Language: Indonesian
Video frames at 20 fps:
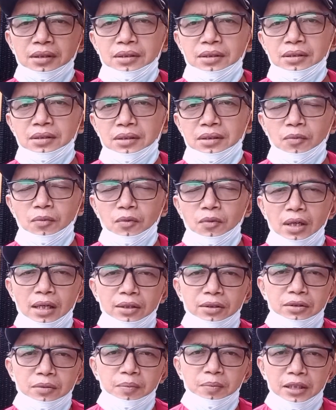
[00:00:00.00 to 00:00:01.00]
semua
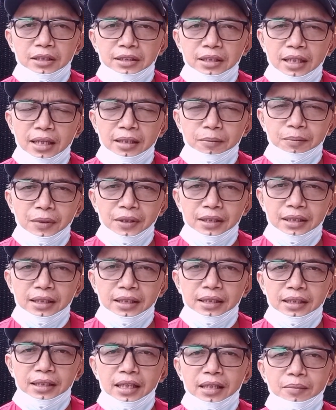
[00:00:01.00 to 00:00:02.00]
harus berjalan
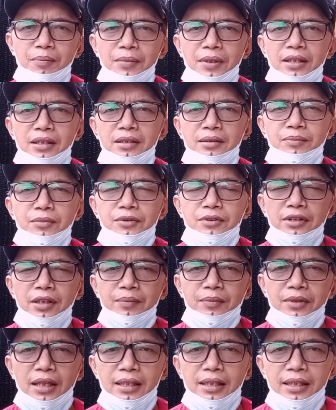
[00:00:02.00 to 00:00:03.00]
beriringan 4000 jam
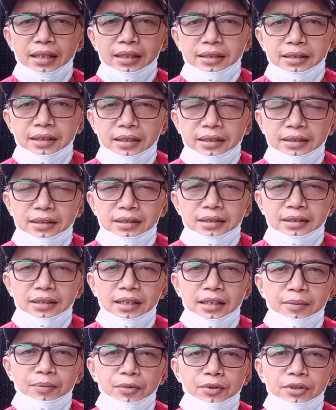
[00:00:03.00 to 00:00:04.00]
tayang dan
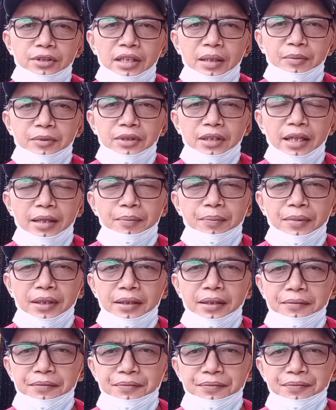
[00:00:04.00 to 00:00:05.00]
1000
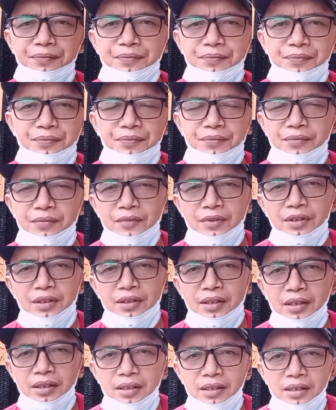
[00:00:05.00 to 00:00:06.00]
subscriber.
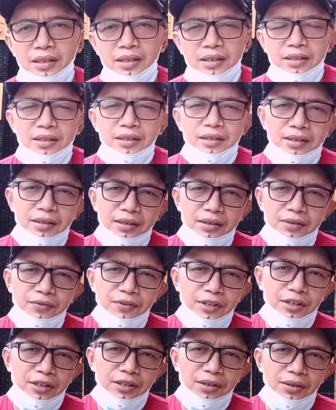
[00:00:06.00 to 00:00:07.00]
Di
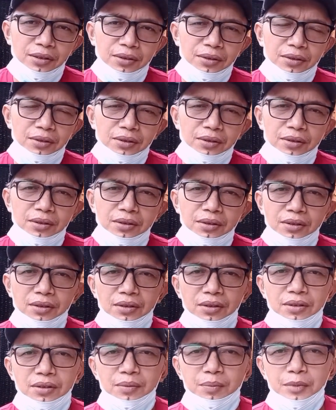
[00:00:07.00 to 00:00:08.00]
video
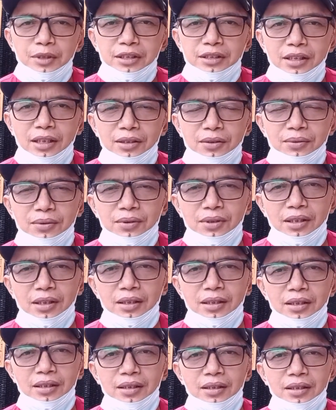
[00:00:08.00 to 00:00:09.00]
Om Insan Tutor
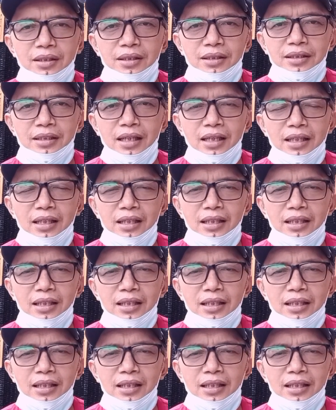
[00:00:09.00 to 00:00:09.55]
yang